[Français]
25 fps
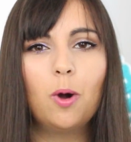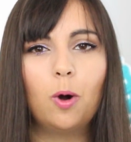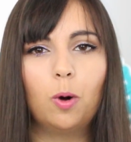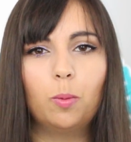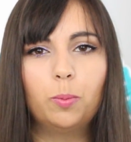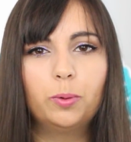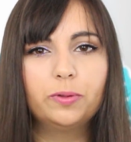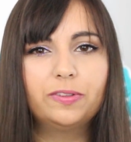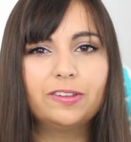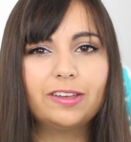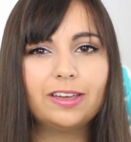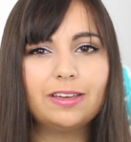On
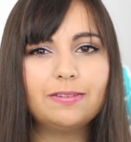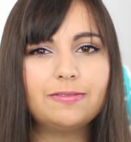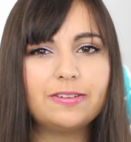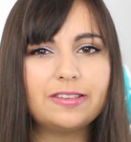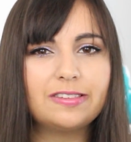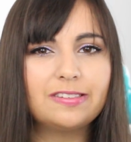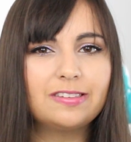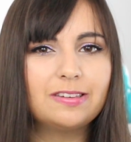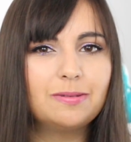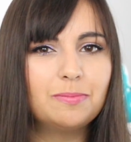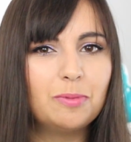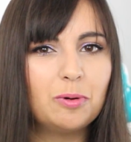peut très
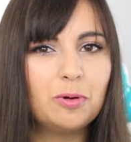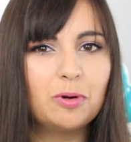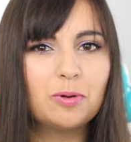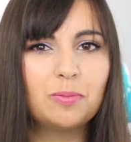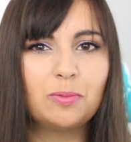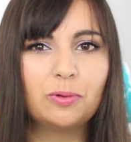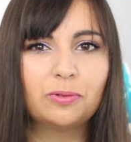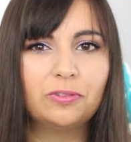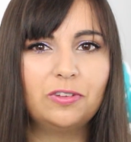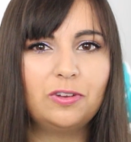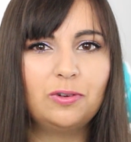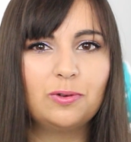facilement
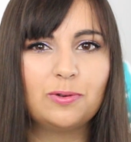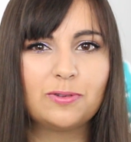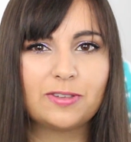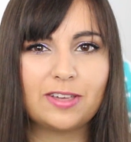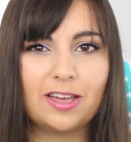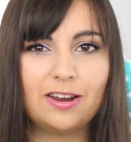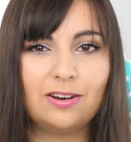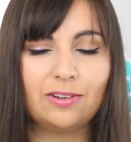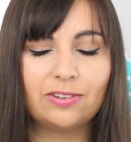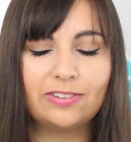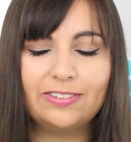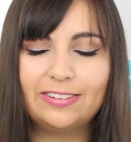remonter
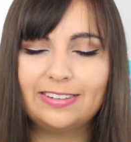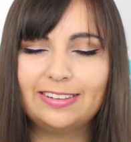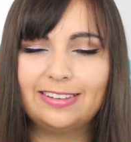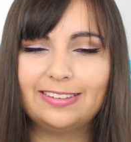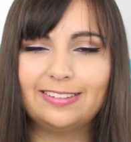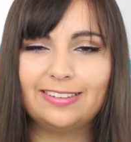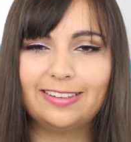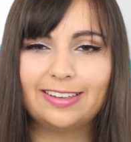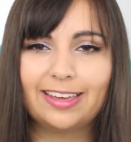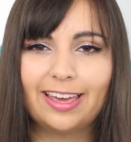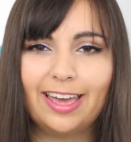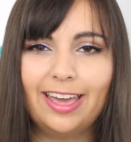jusqu'à
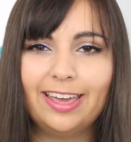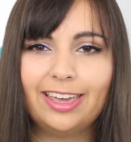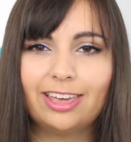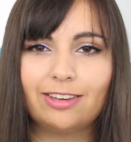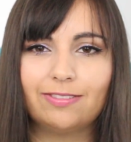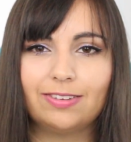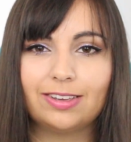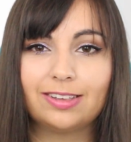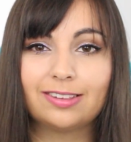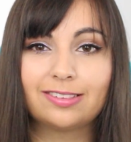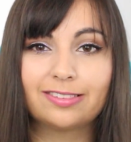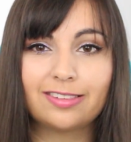l'Antiquité grecque
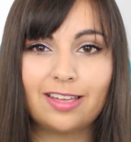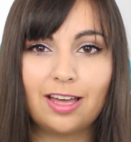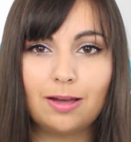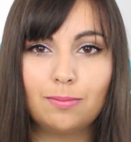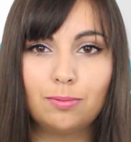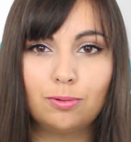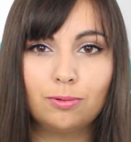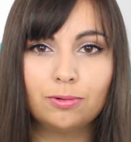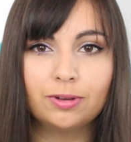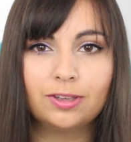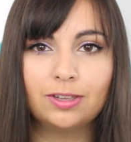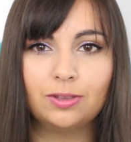avec
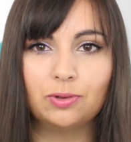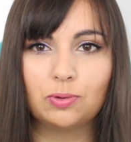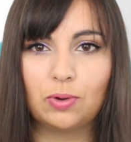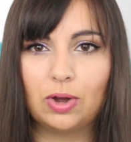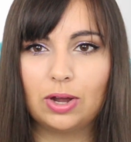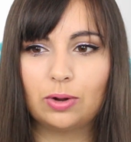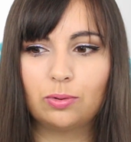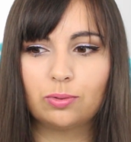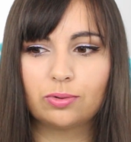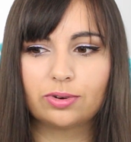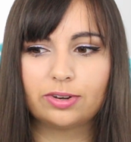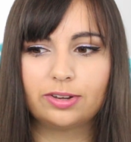Strabon qui nous
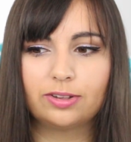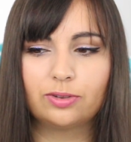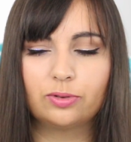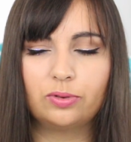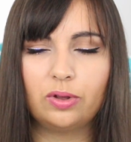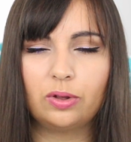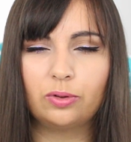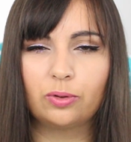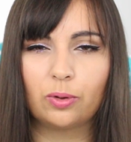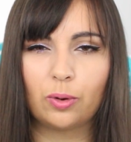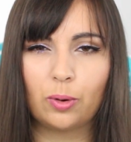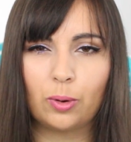raconte
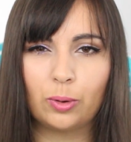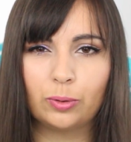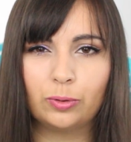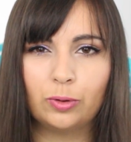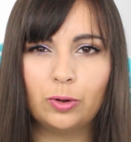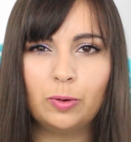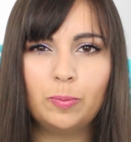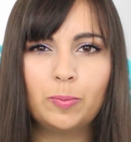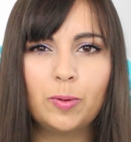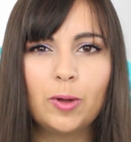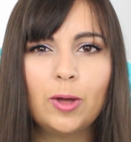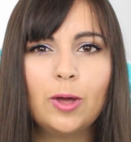l'histoire de
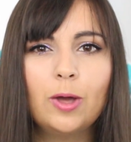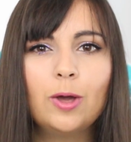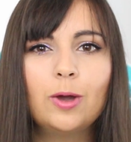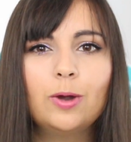Rhodope,